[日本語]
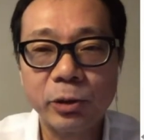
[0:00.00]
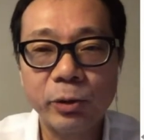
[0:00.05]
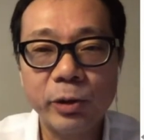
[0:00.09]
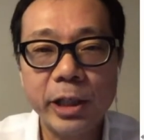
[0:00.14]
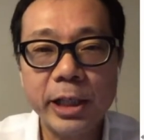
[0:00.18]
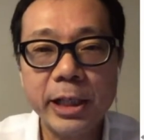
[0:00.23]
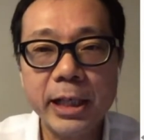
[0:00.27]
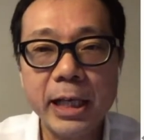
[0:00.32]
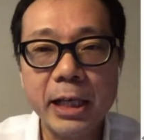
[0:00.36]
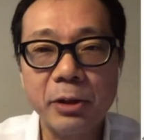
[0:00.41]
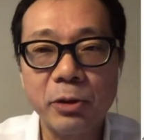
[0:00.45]

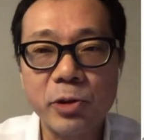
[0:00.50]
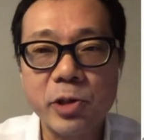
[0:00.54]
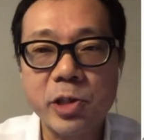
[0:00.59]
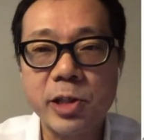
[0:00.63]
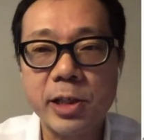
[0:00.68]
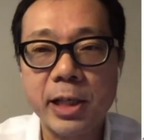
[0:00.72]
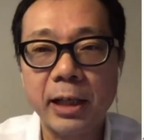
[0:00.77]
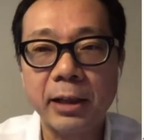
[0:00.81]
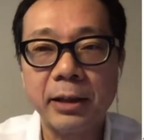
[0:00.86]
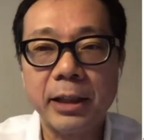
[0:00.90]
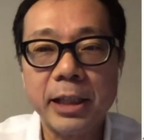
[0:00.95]
それ以外の
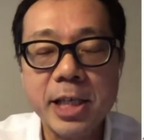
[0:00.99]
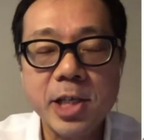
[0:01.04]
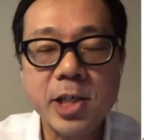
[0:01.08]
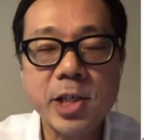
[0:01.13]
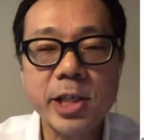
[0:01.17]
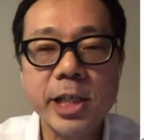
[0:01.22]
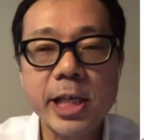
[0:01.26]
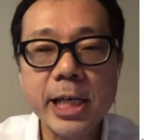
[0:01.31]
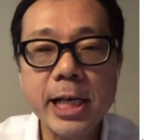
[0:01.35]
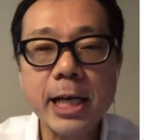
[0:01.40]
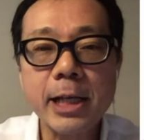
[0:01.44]
時間で
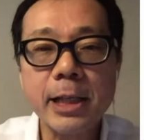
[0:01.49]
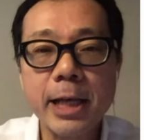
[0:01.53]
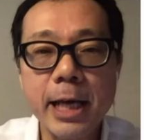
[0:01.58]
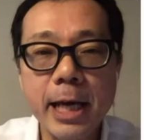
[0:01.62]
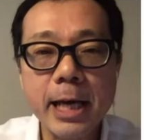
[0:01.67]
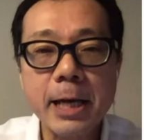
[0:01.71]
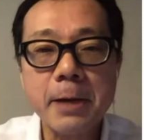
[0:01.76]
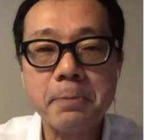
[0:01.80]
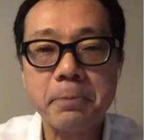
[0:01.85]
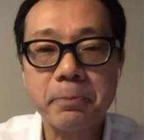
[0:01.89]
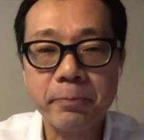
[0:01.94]
意識下
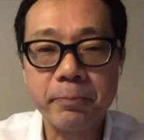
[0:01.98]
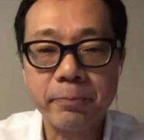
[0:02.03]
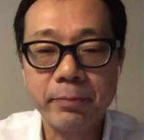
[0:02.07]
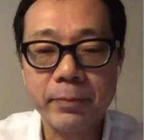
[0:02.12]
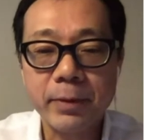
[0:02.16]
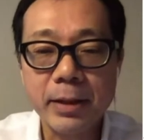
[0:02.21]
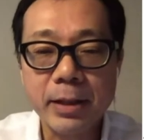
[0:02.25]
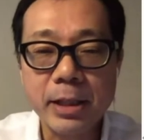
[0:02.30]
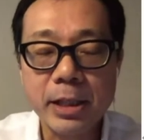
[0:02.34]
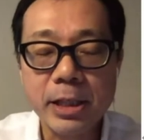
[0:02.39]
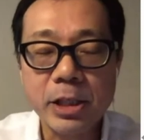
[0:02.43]
で
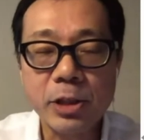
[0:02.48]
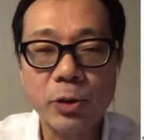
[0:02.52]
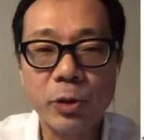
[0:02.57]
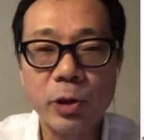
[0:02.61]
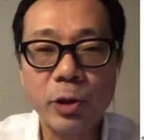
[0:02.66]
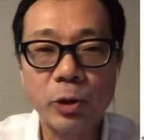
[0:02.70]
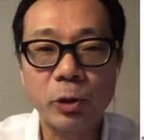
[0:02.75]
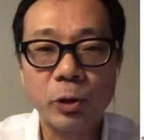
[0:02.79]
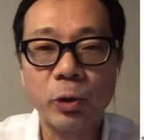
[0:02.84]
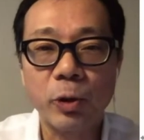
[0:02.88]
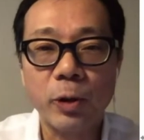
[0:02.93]
い
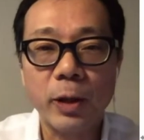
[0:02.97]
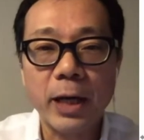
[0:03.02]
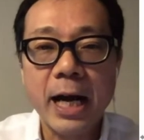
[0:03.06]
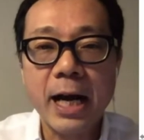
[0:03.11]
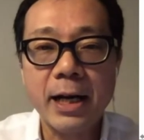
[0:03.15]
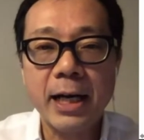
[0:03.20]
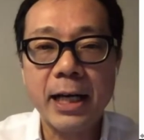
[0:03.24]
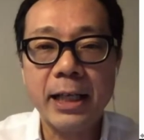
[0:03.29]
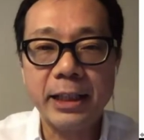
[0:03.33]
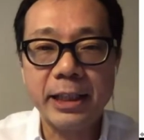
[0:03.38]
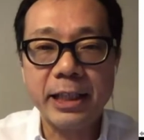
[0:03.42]
ろいろと
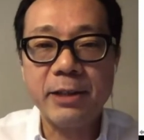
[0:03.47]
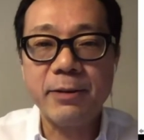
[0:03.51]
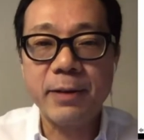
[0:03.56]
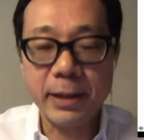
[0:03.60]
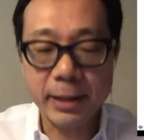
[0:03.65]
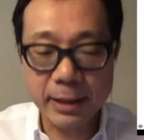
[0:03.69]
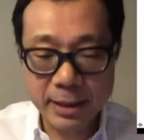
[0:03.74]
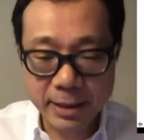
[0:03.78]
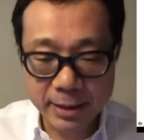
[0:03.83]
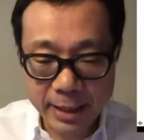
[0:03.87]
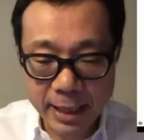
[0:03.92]
考えてい
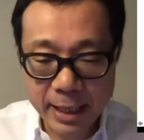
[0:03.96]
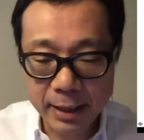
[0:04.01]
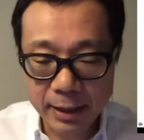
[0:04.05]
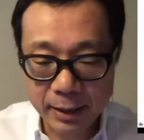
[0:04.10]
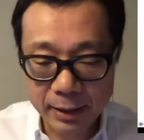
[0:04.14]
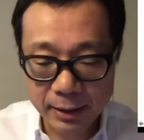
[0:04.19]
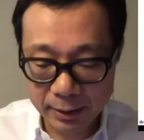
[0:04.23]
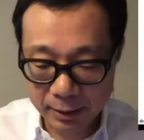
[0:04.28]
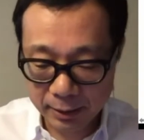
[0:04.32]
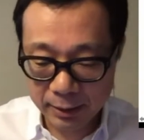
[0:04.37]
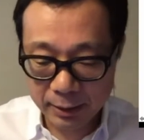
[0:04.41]
るわけですね。